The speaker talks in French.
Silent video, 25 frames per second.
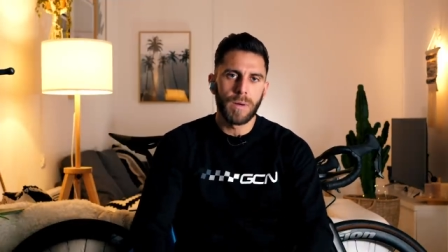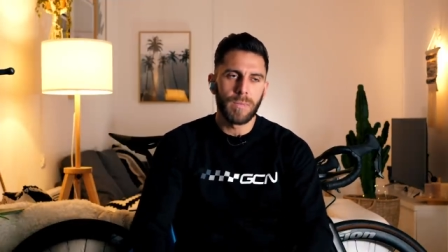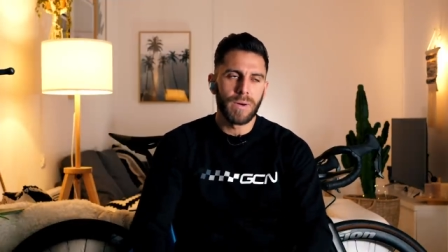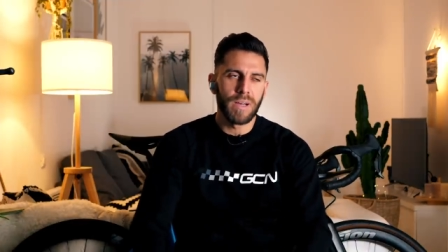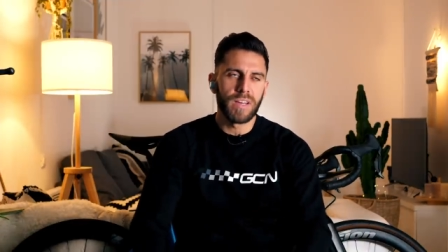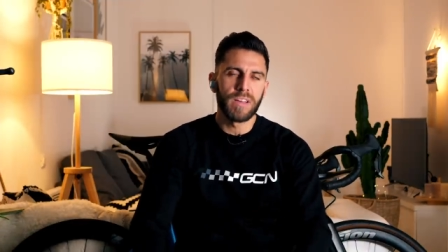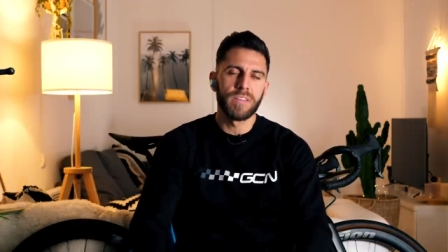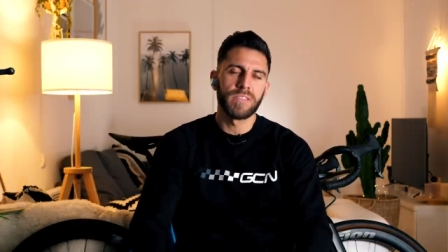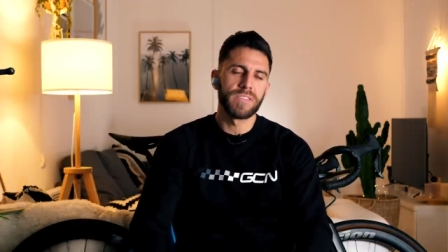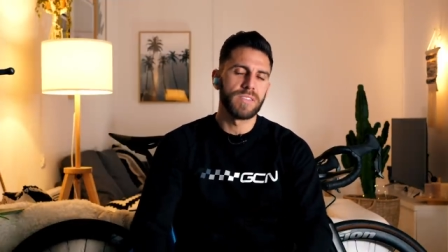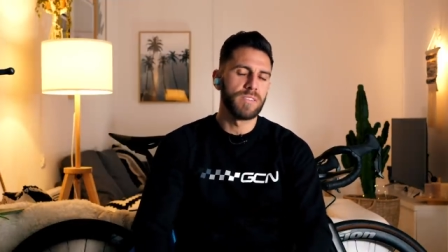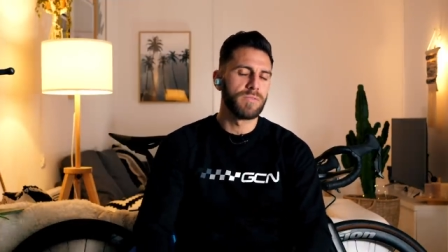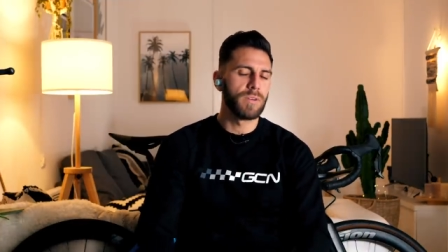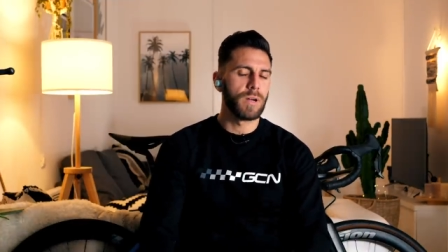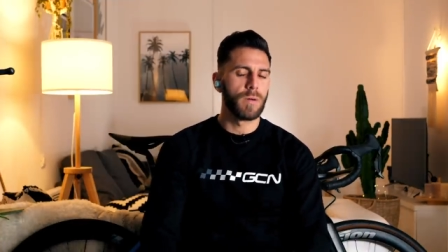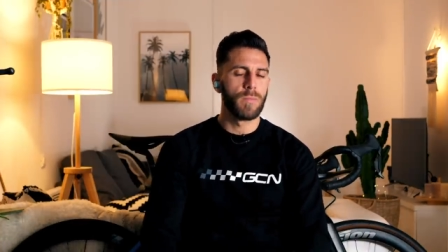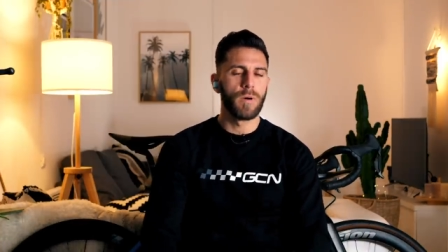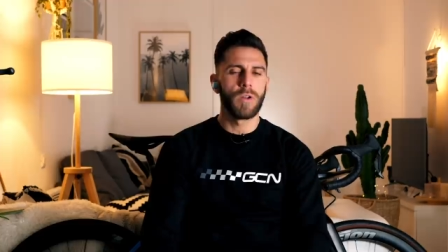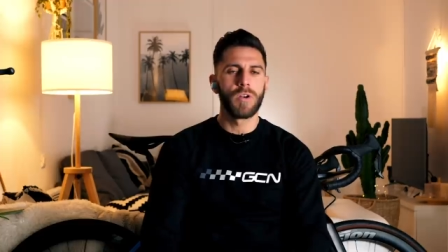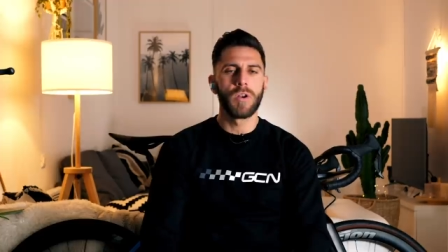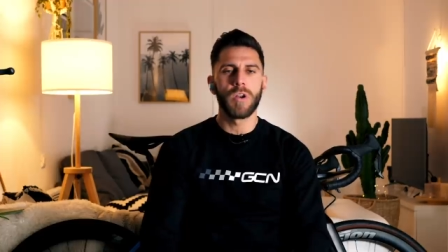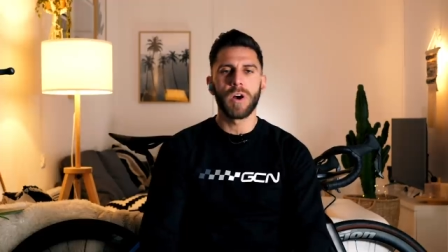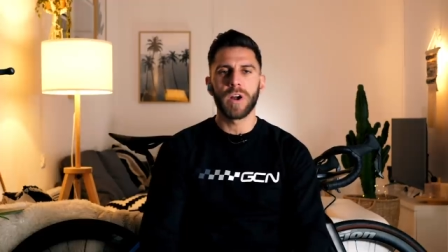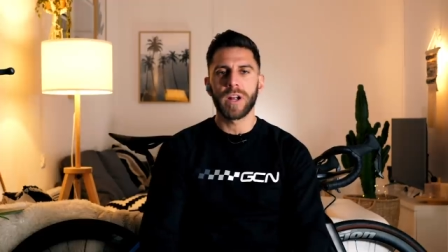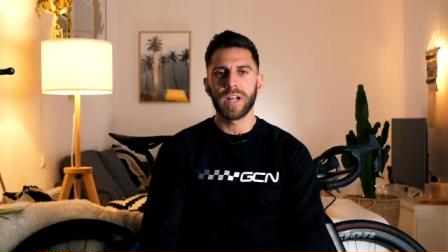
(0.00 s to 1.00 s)
après c'est
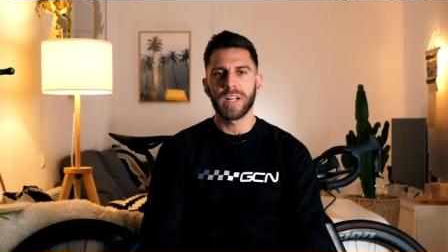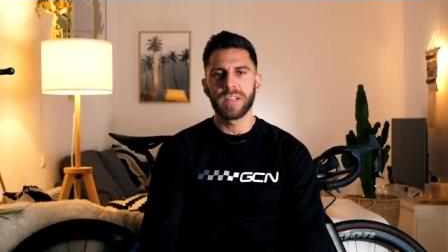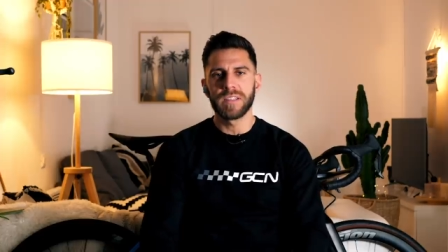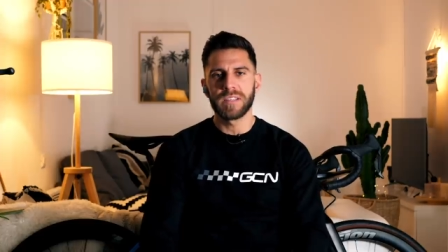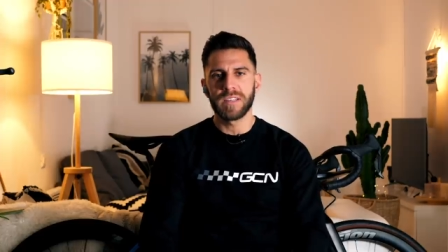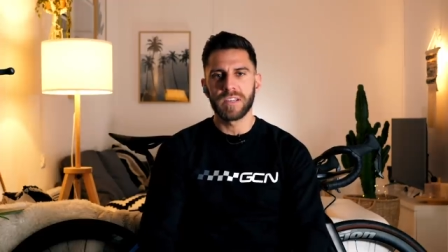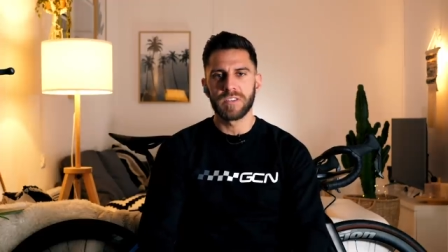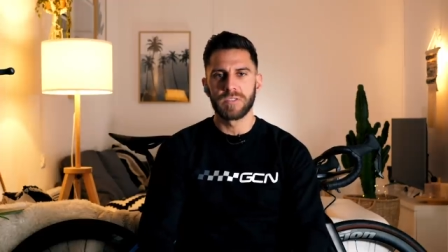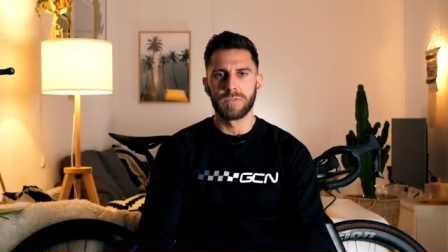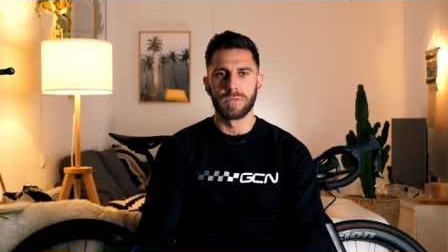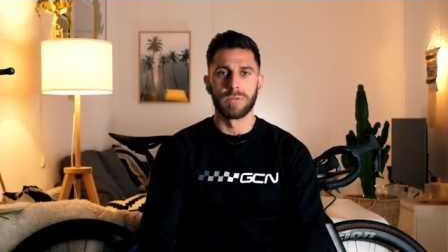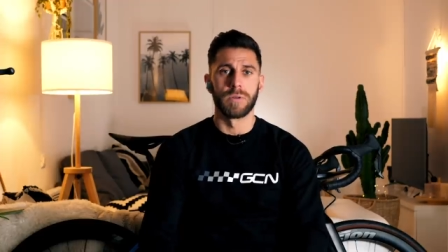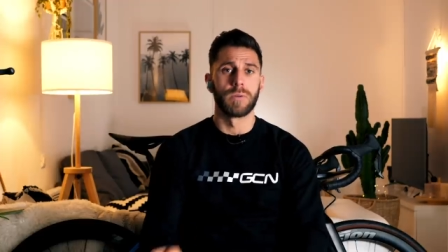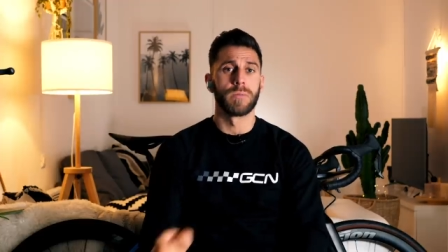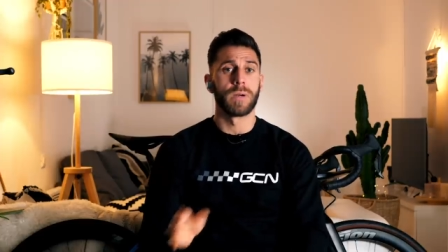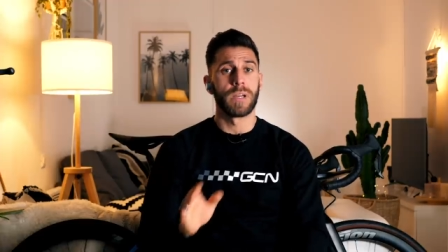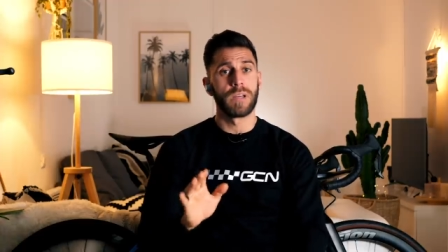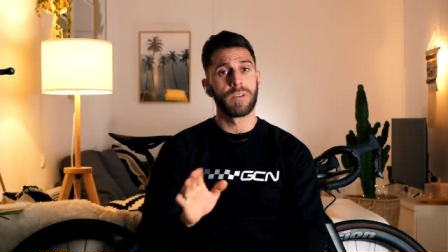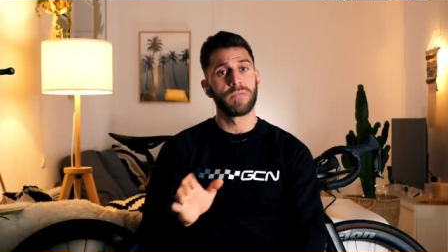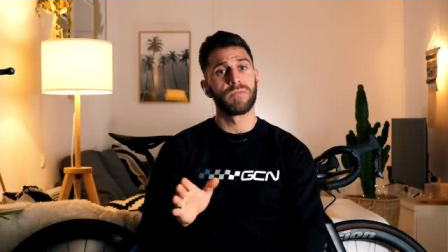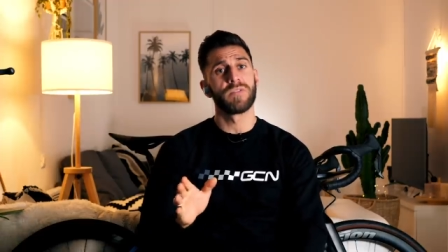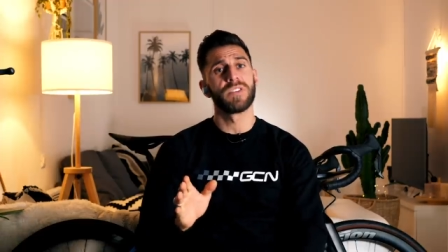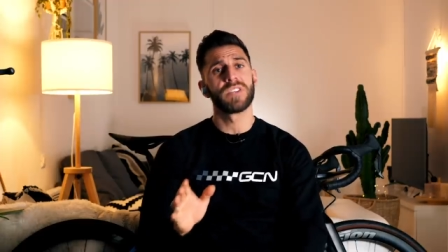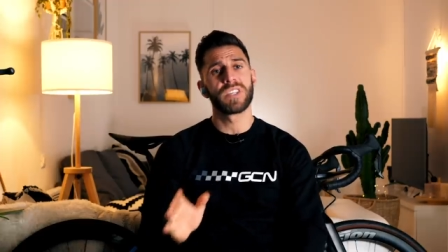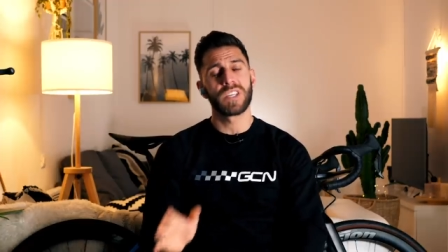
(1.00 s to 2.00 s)
vraiment de l'organisation.
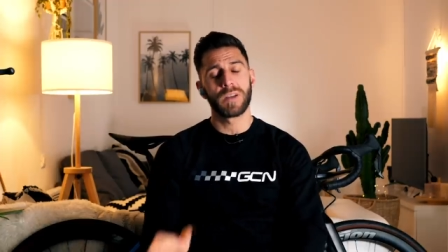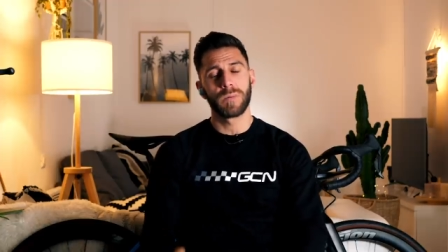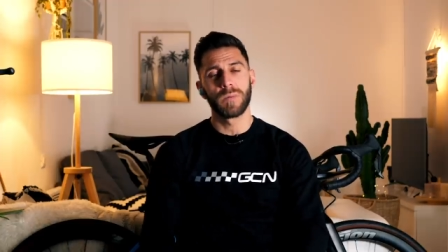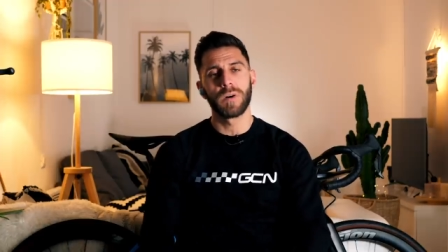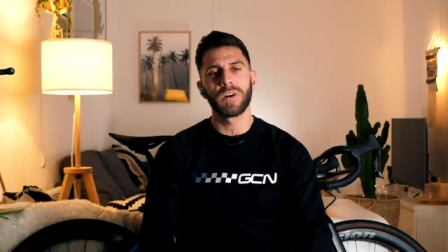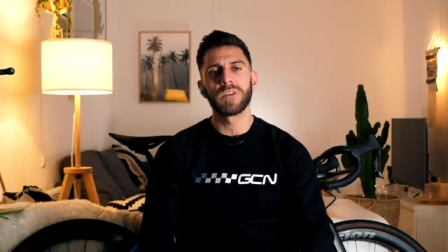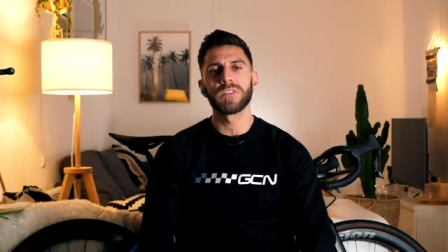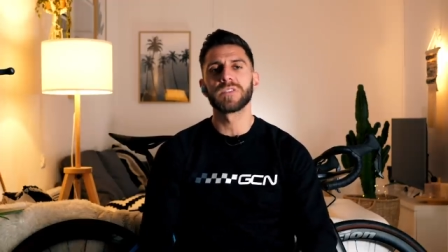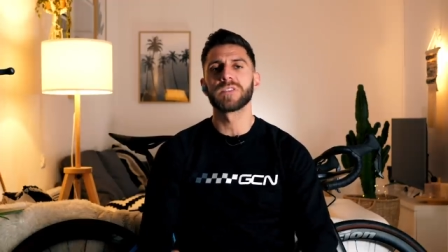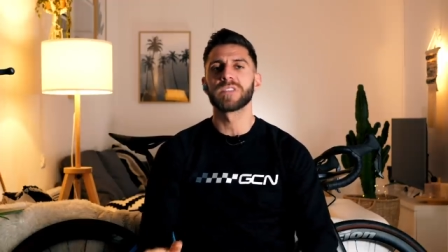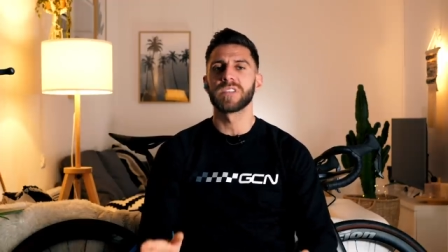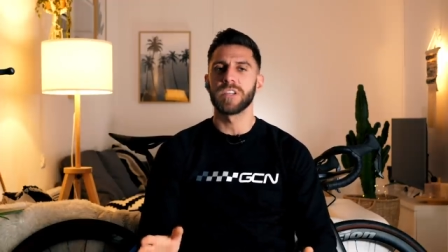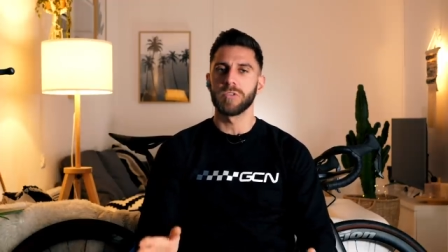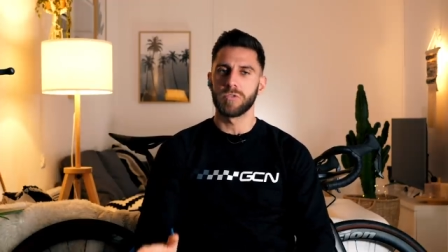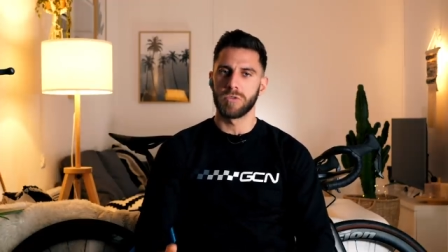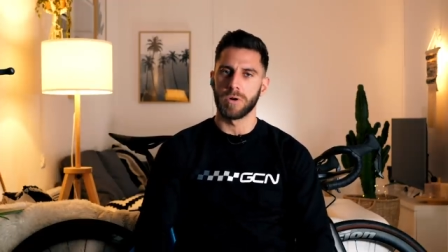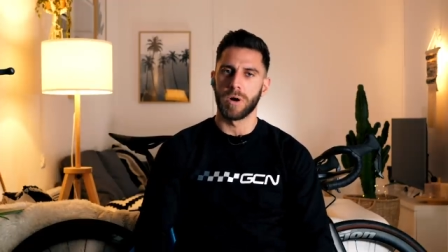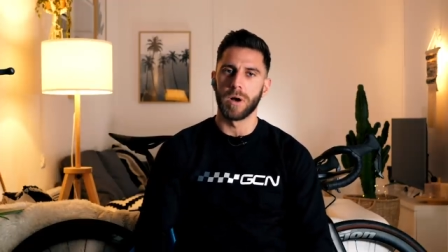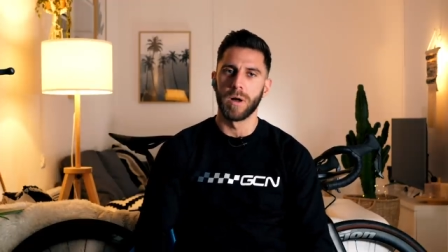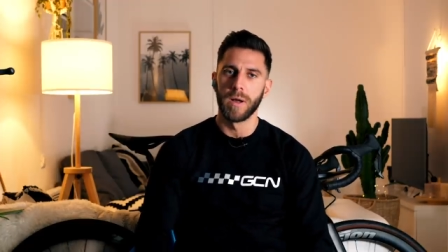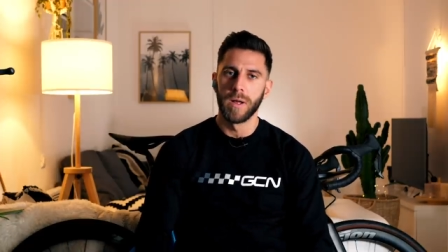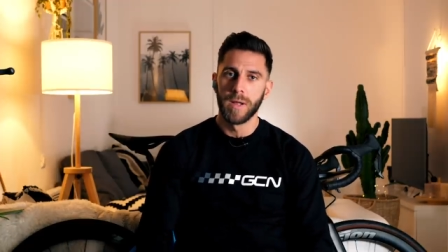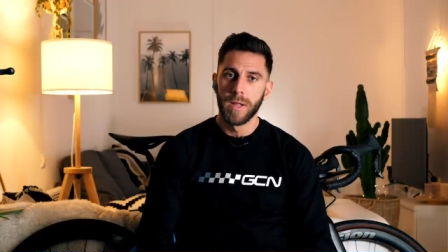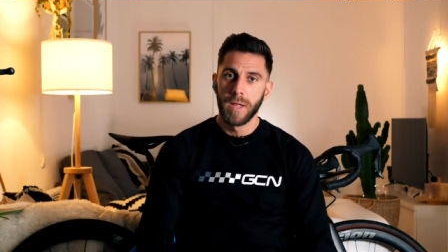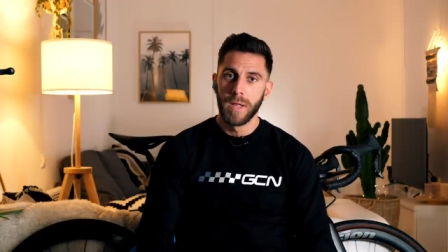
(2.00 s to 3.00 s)
Physiquement, c'est dur.